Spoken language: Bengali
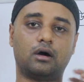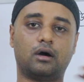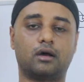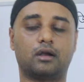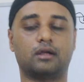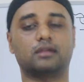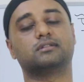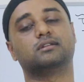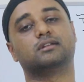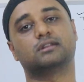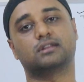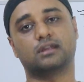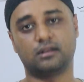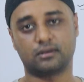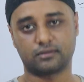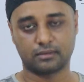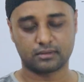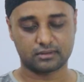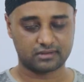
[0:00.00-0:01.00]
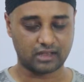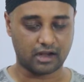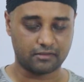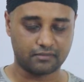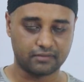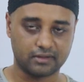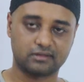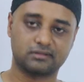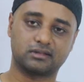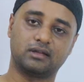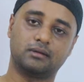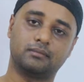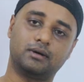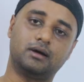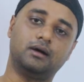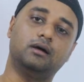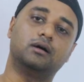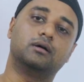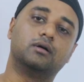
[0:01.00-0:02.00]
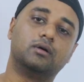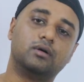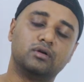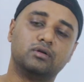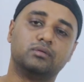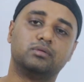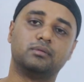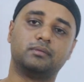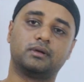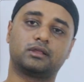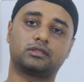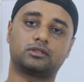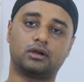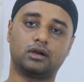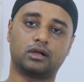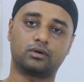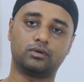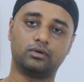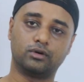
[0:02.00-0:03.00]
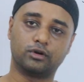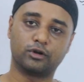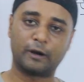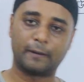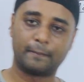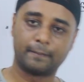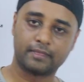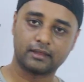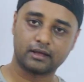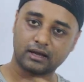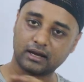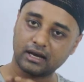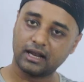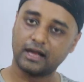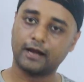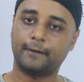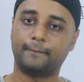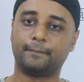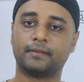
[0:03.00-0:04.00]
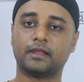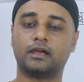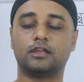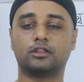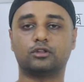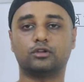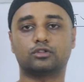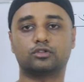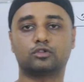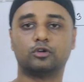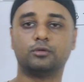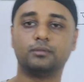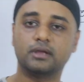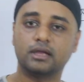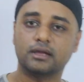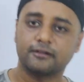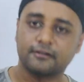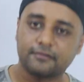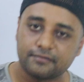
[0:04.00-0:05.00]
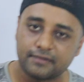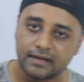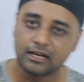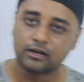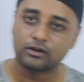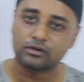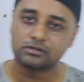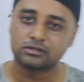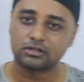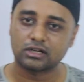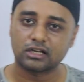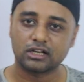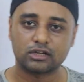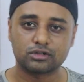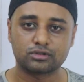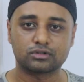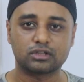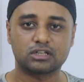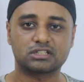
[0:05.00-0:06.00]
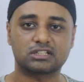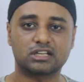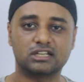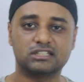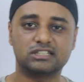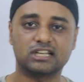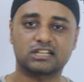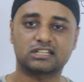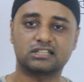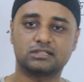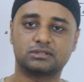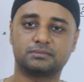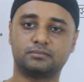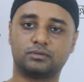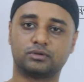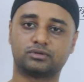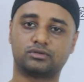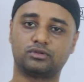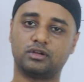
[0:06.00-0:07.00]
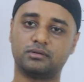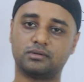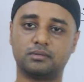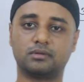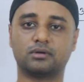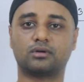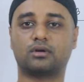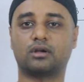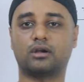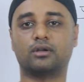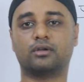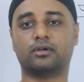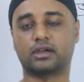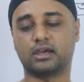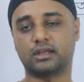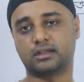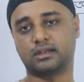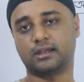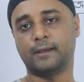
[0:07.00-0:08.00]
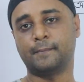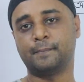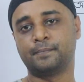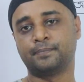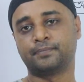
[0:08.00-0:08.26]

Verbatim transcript: হরাইজেন্টাল সারফেস কিংবা অনুভূমিক তলে ঘূর্ণন ক্লিয়ার তো তুমি ফিল করছো কিনা সুতার সাহায্যে একটা বস্তু এইভাবে ঘোরানোর ক্ষেত্রে